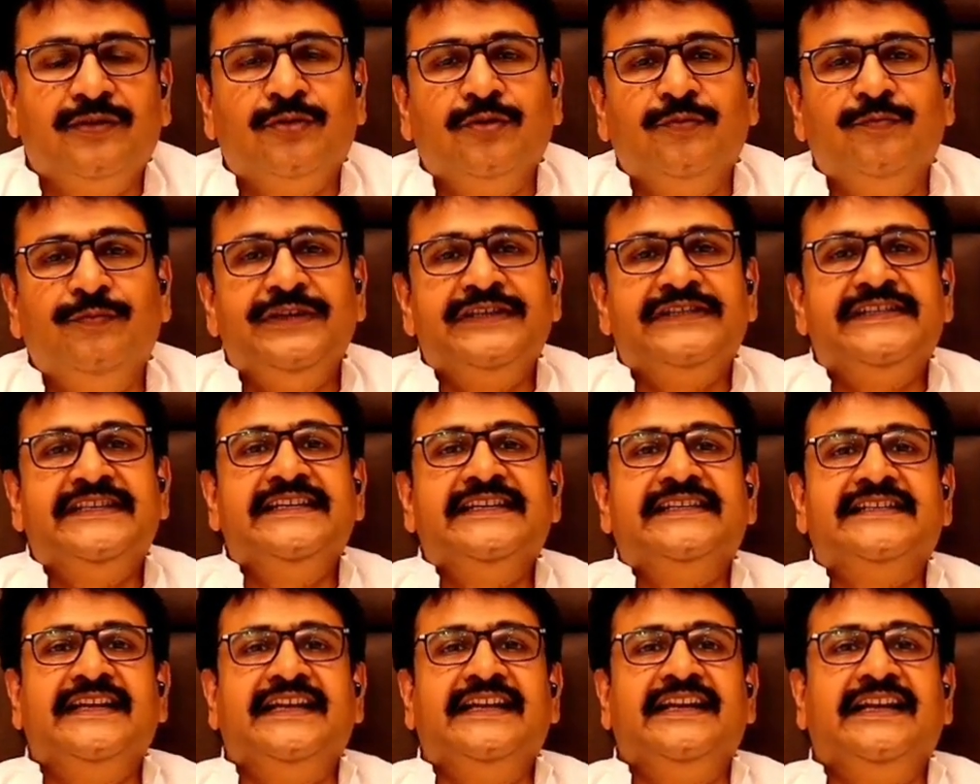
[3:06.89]
तो
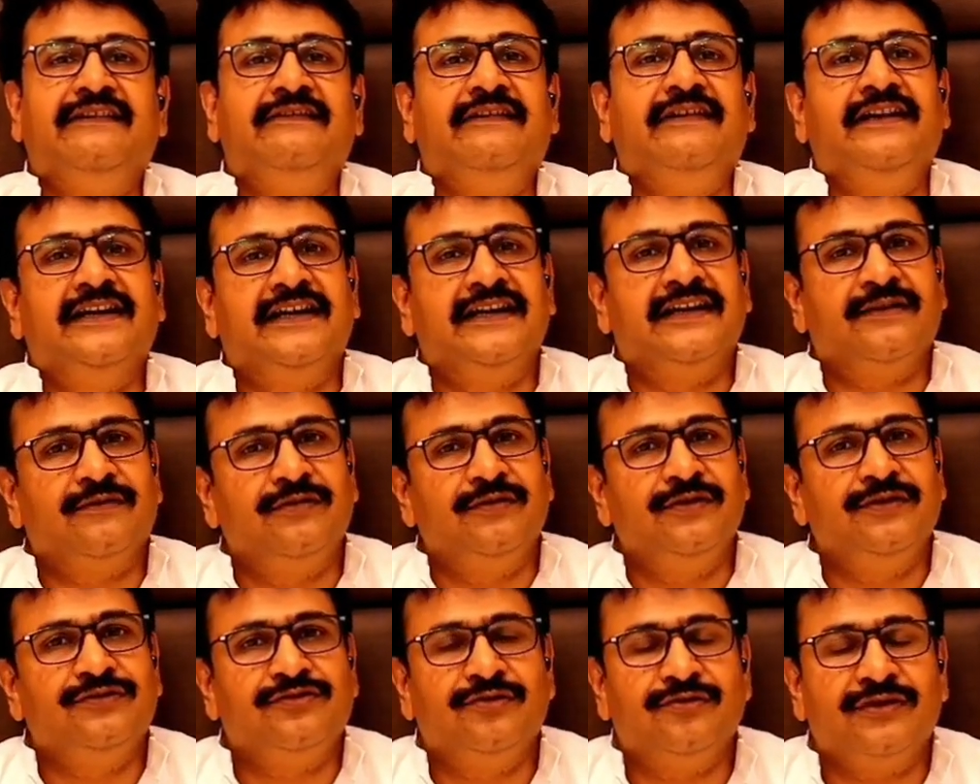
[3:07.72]
बिज़नेस के अलावा अगर
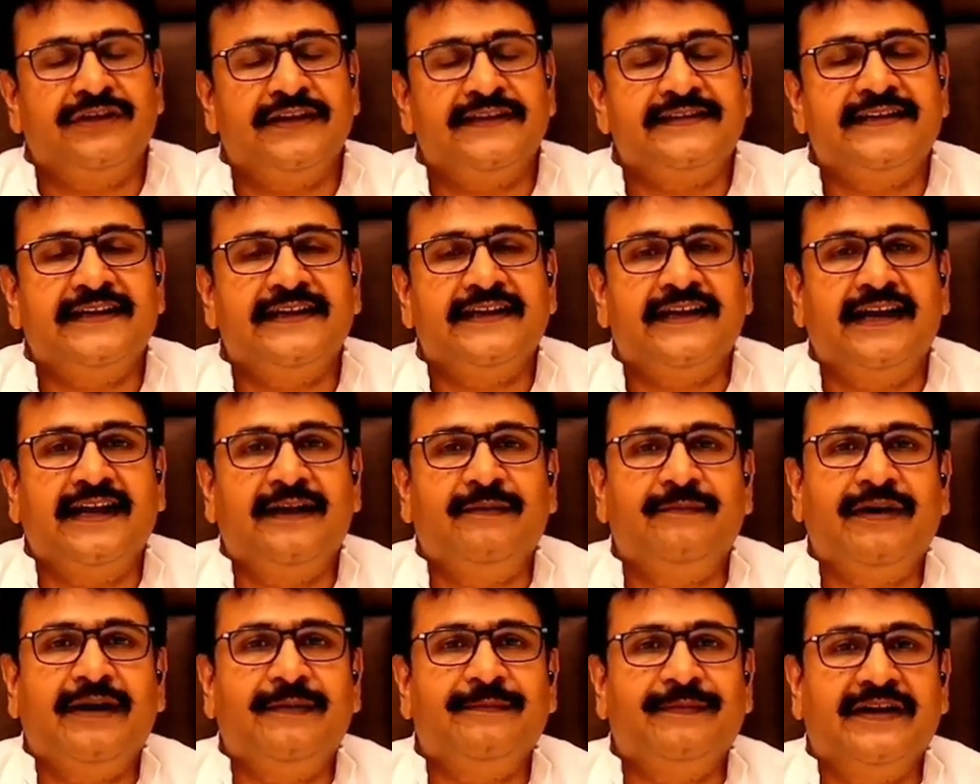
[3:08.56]
कोई छोटा सा
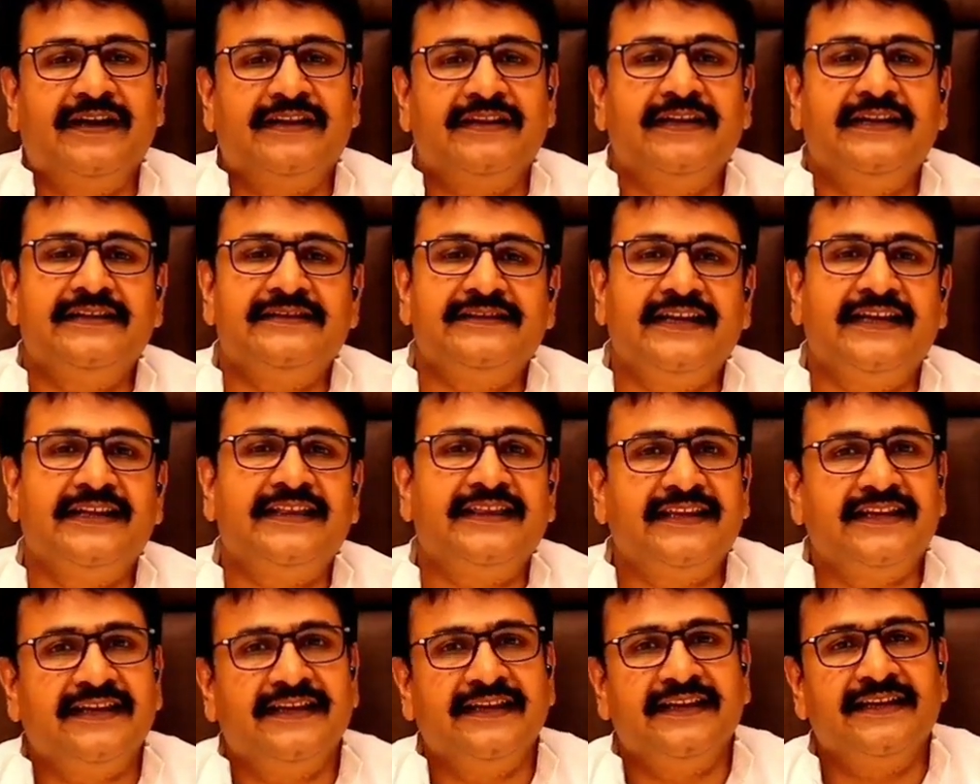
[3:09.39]
काम आप करना
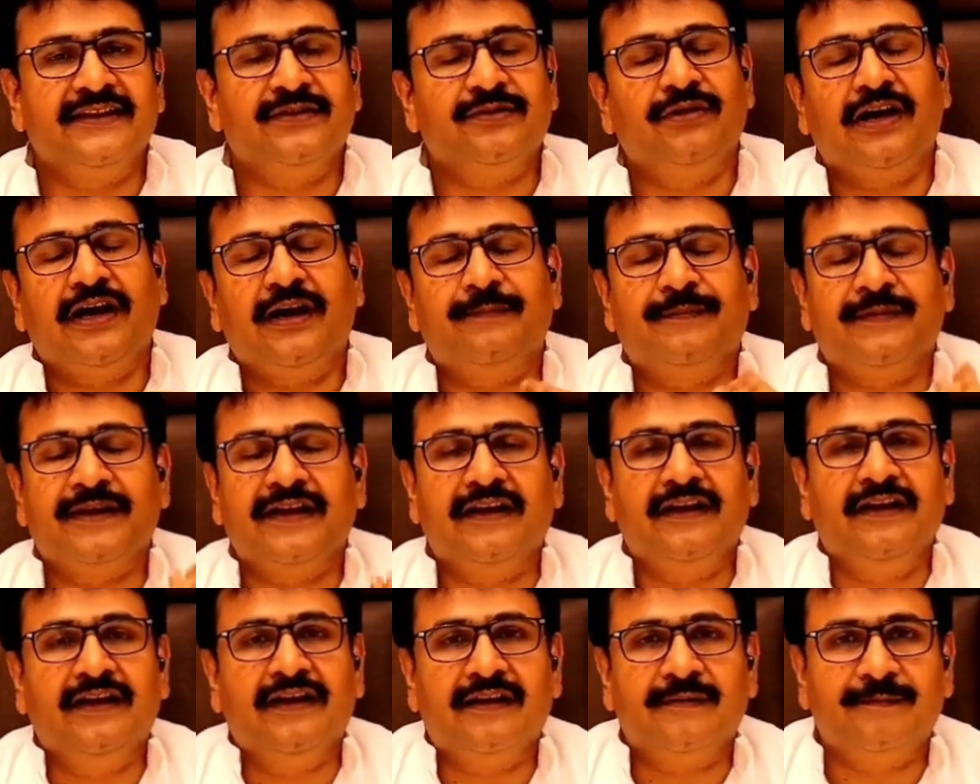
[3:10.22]
चाहते हैं तो
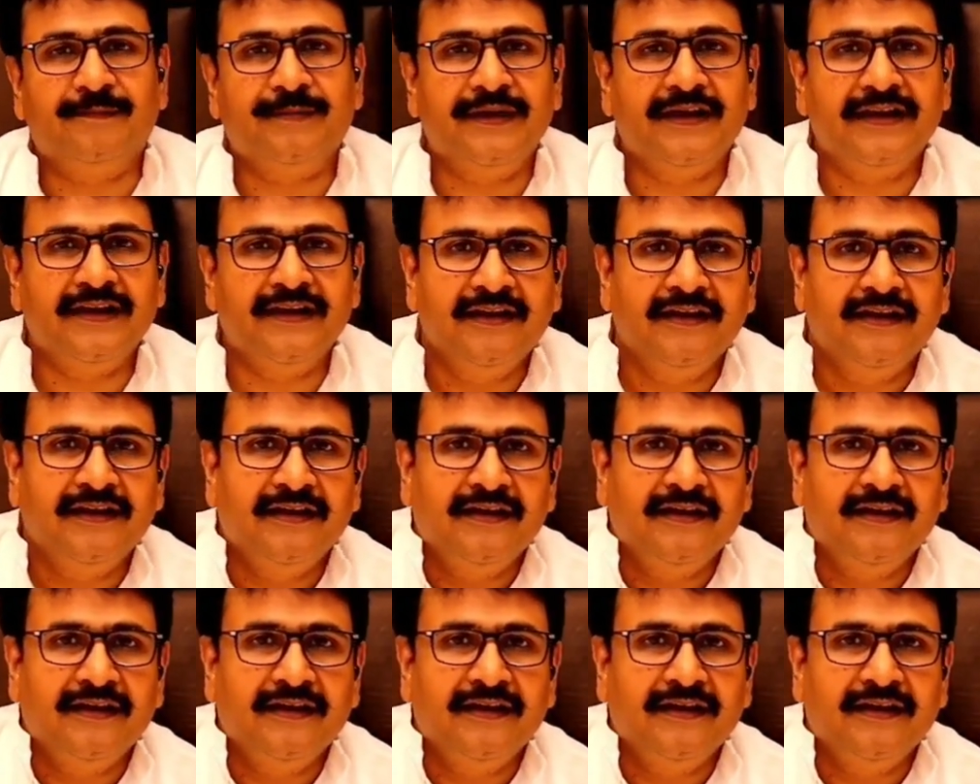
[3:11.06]
आपके घर पे